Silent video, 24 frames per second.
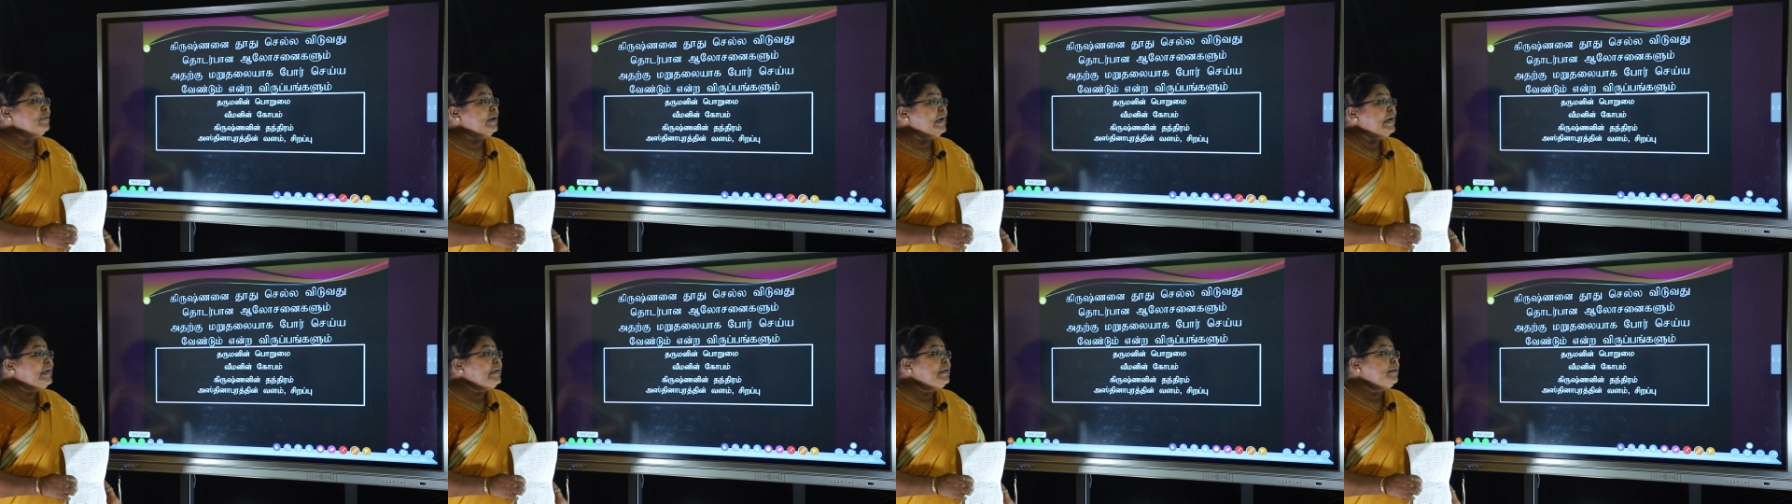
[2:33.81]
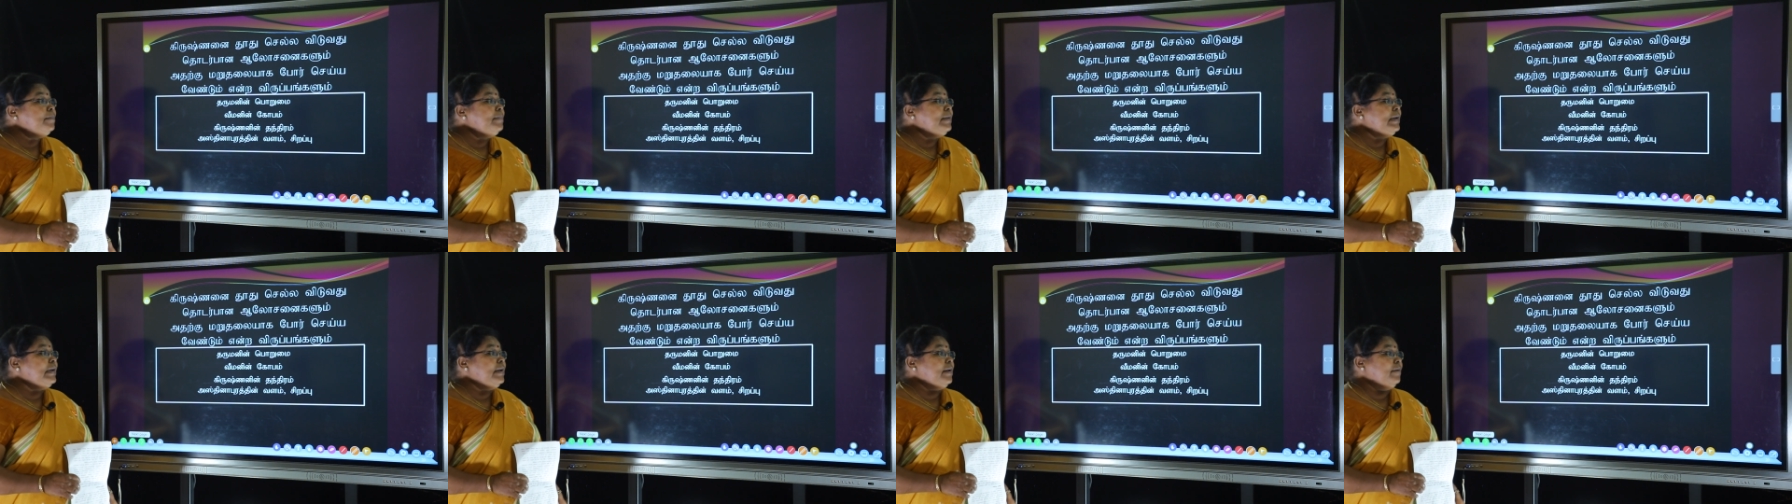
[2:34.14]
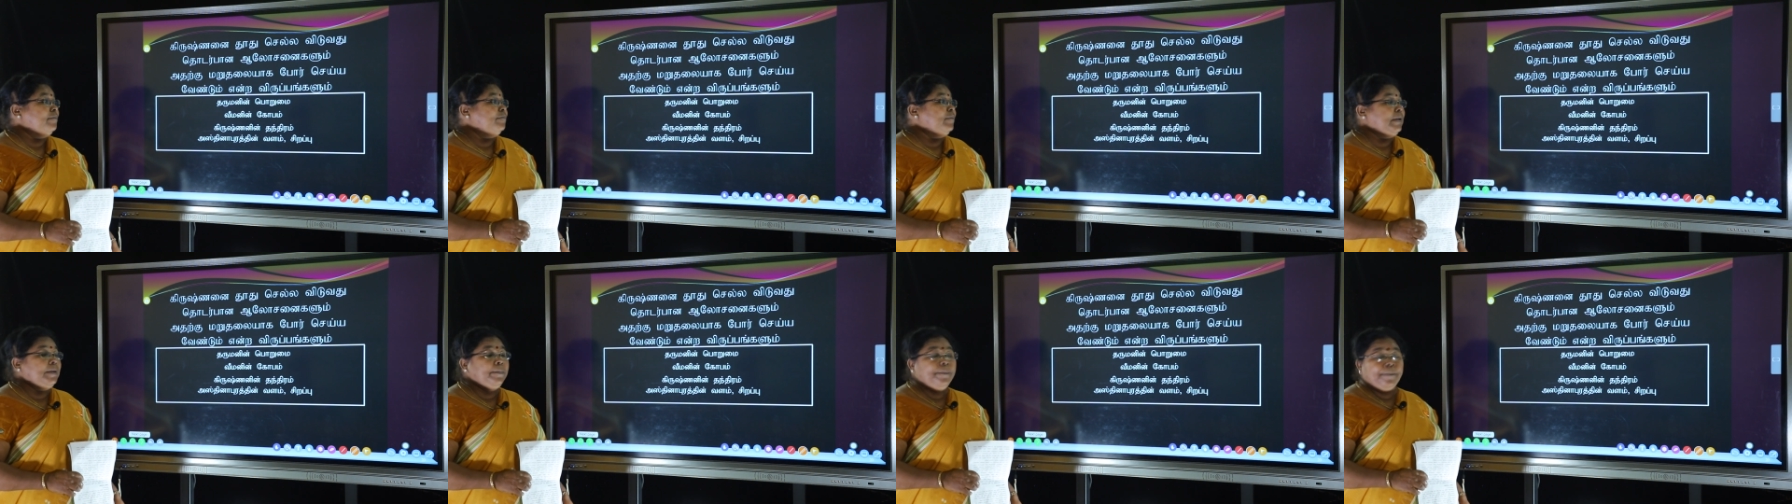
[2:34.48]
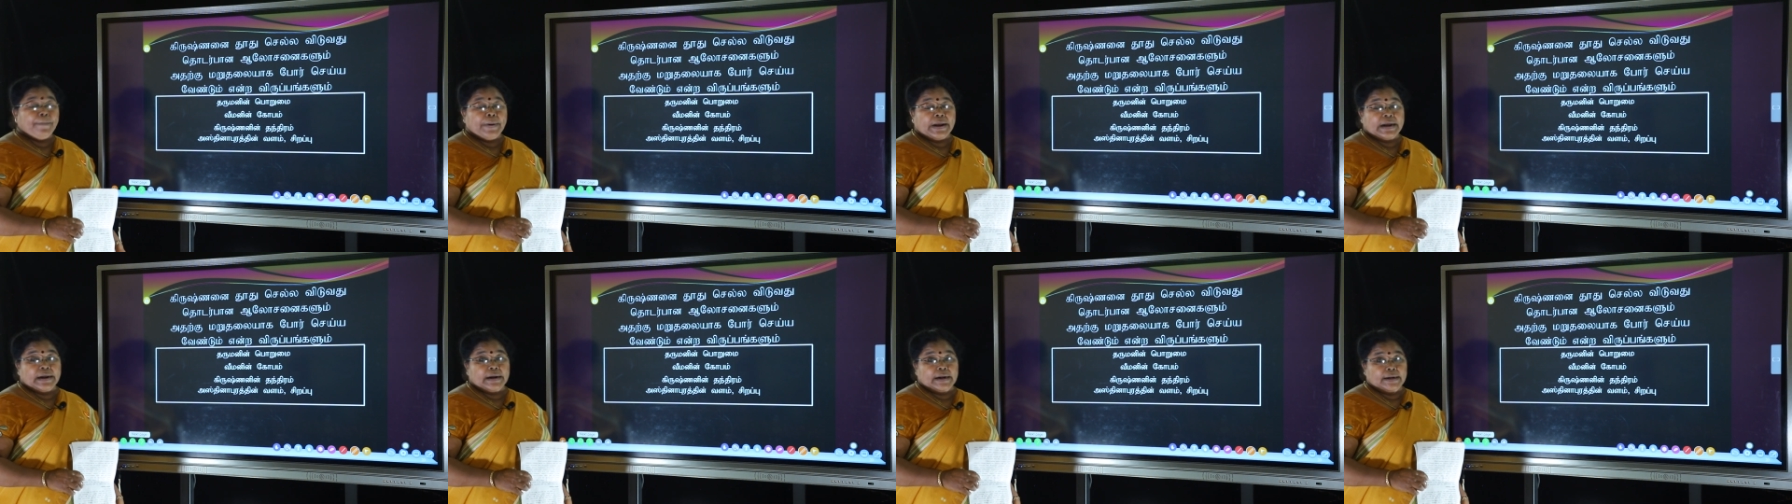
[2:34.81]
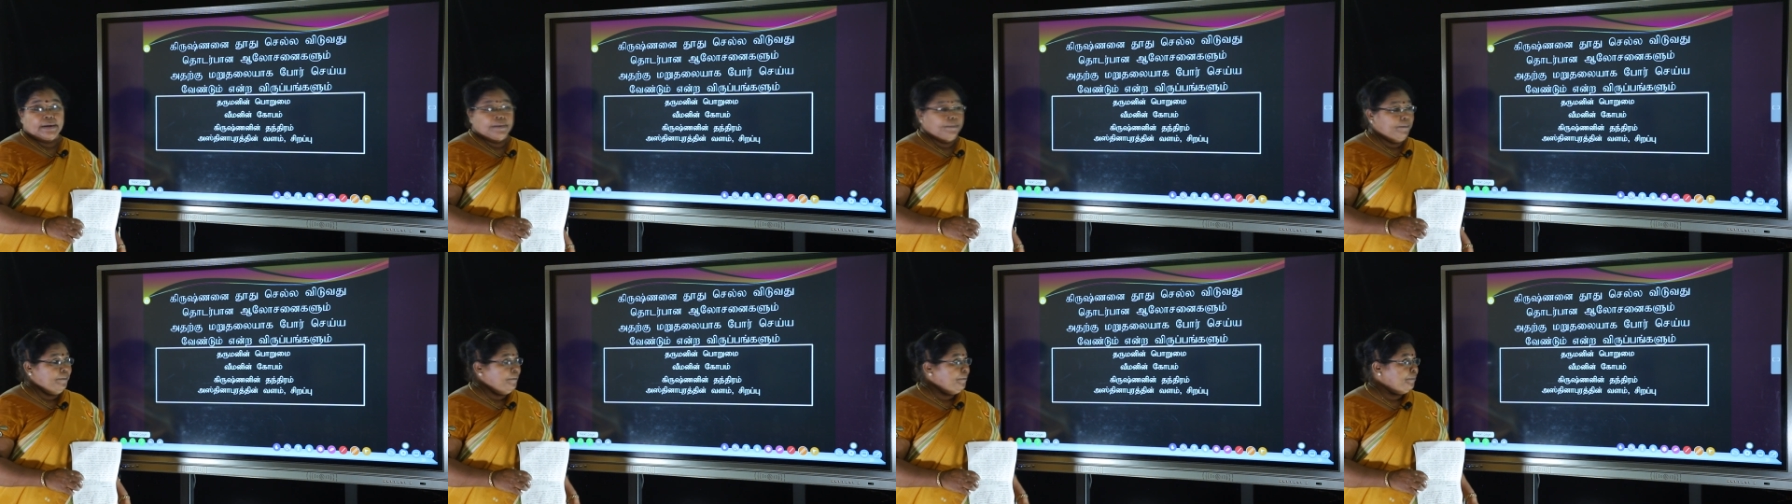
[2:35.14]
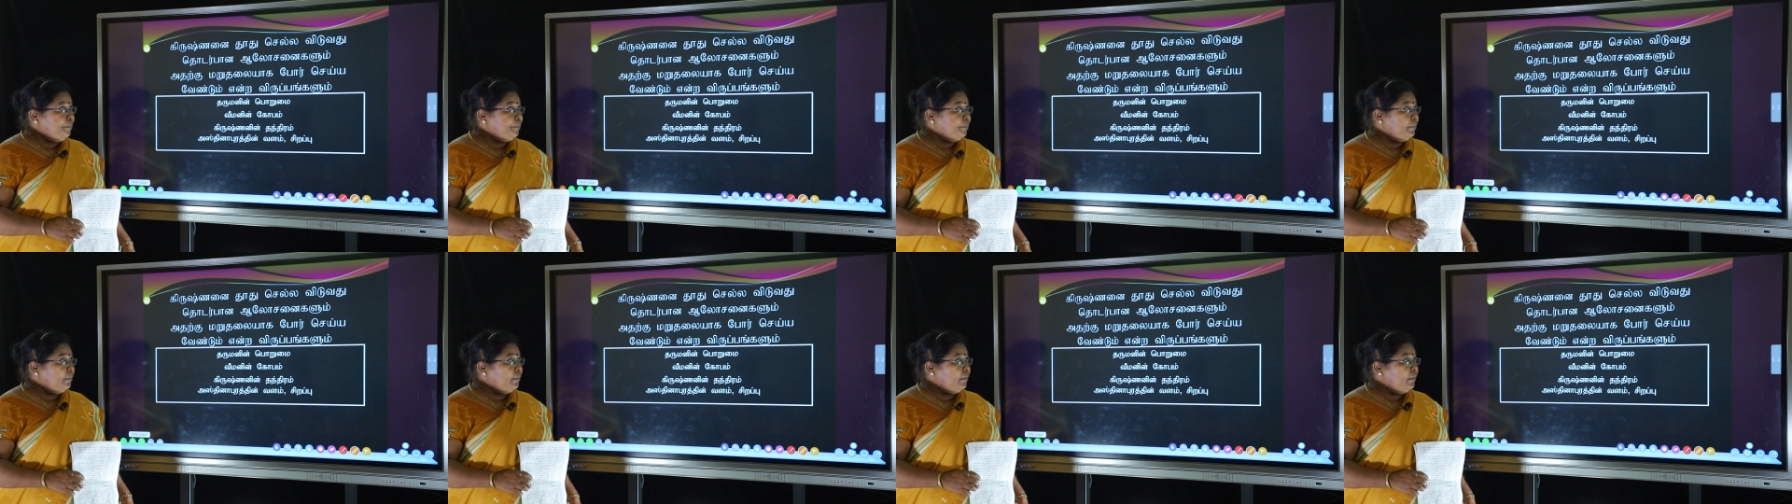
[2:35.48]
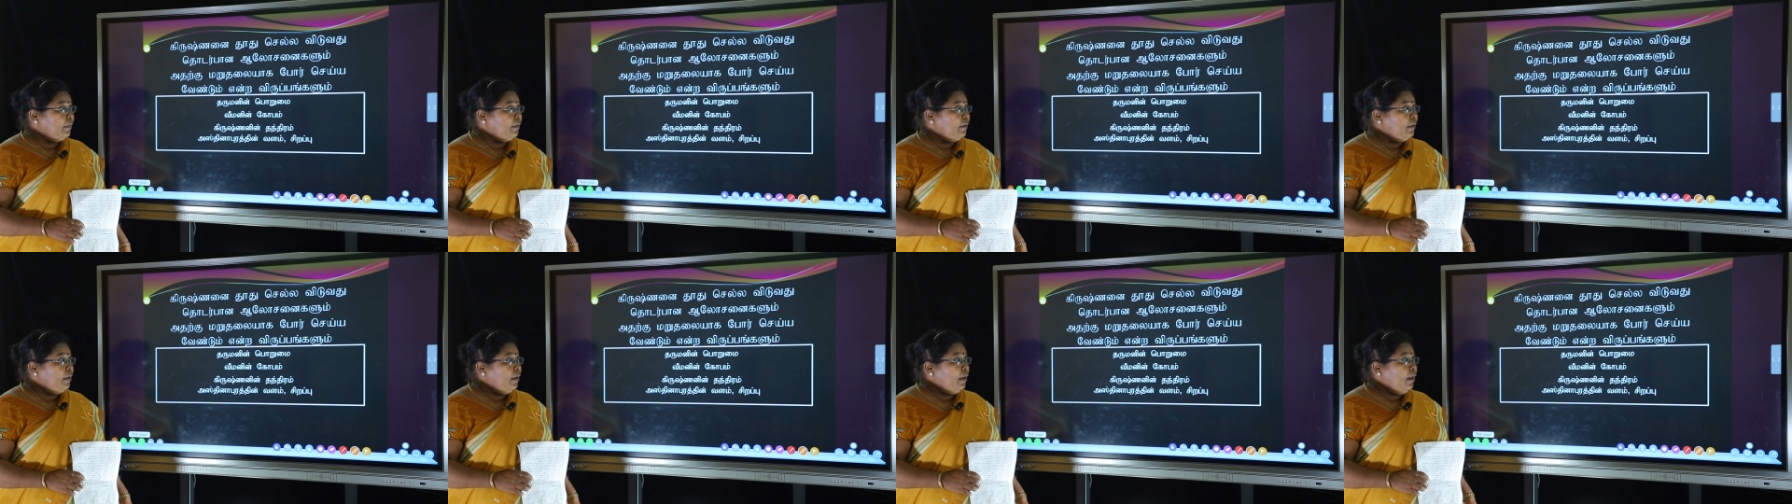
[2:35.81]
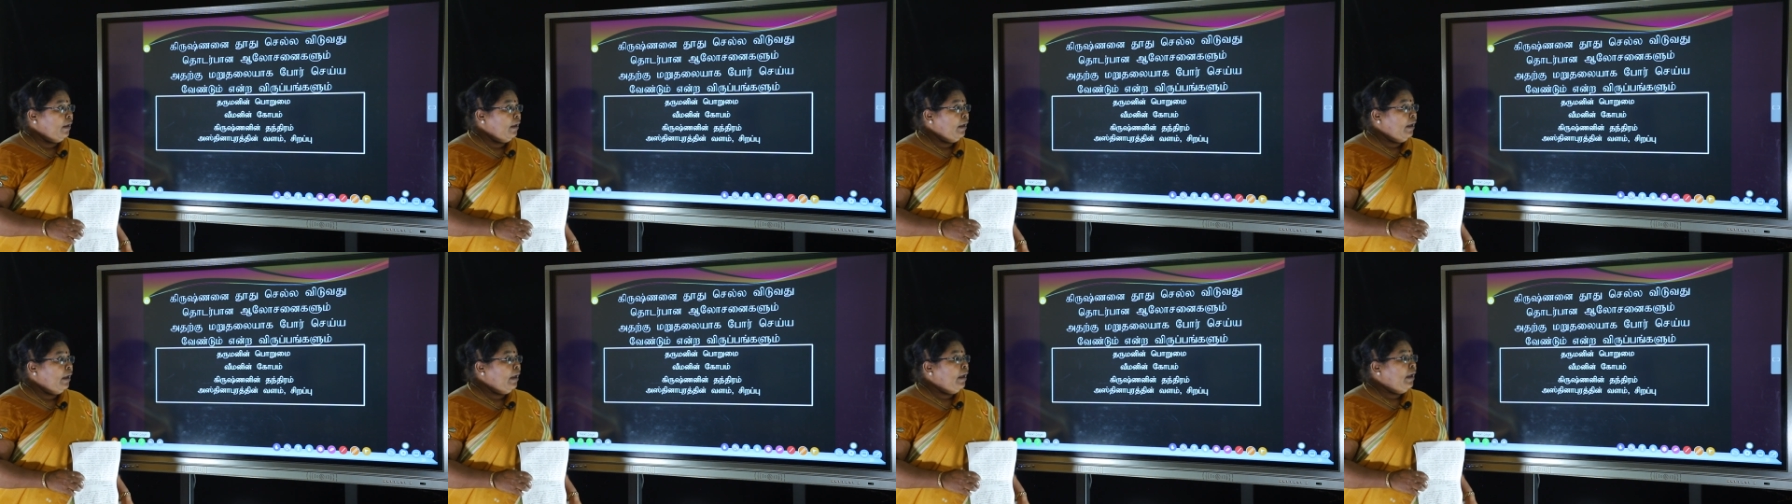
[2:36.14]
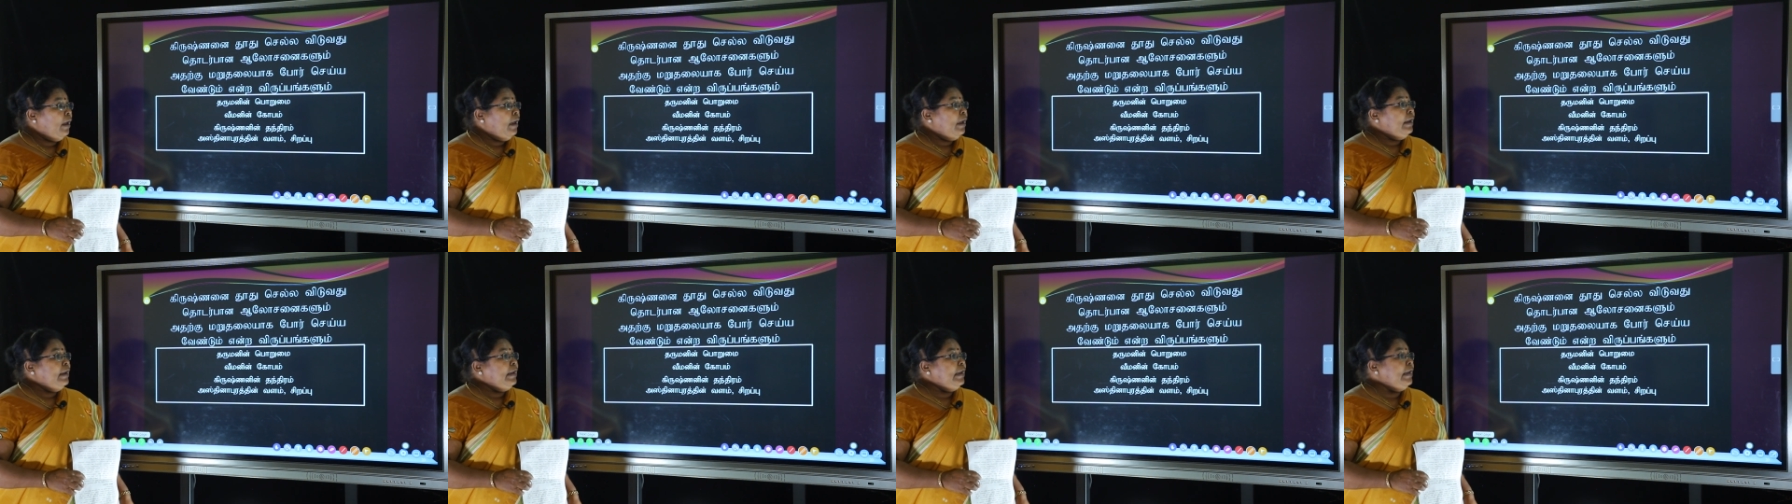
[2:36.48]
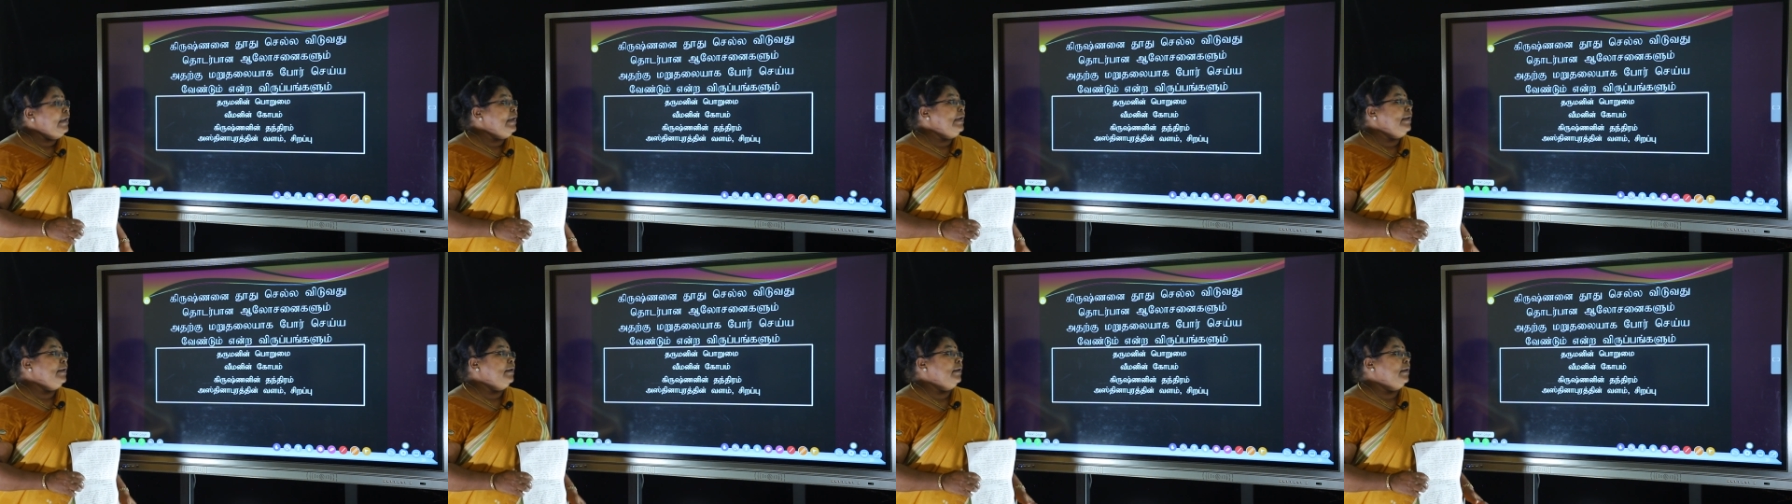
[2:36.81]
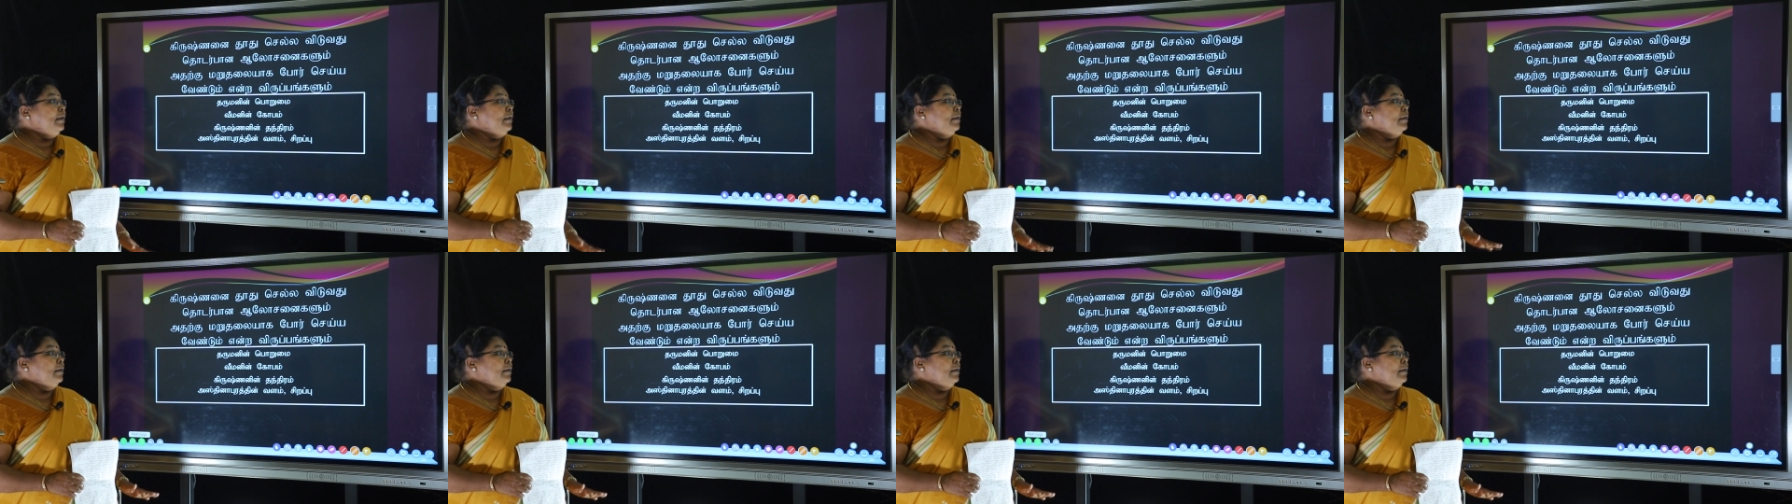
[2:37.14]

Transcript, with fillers: வேண்டும் என்ற விருப்பங்களும் இங்கு